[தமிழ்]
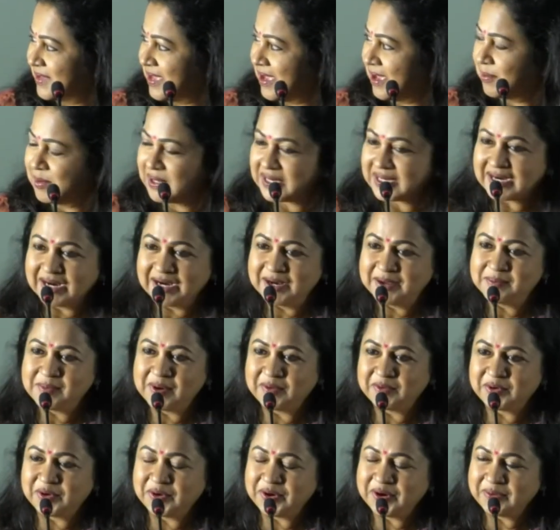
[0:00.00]
அமர்கலம்
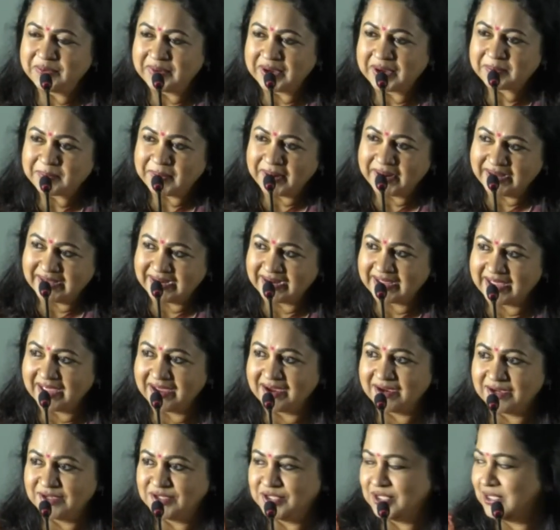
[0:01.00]
அவரோட ஒர்க் பண்ணியிருக்கேன்
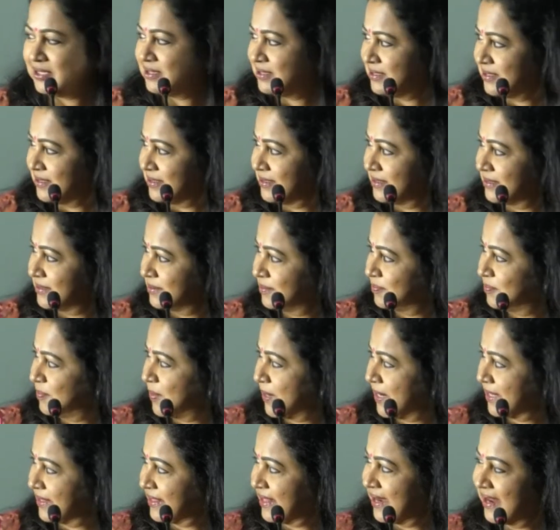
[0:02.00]
அஜித்
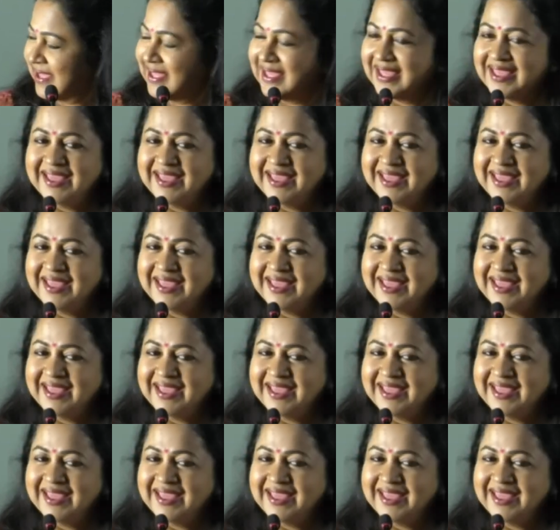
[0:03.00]
படத்தில்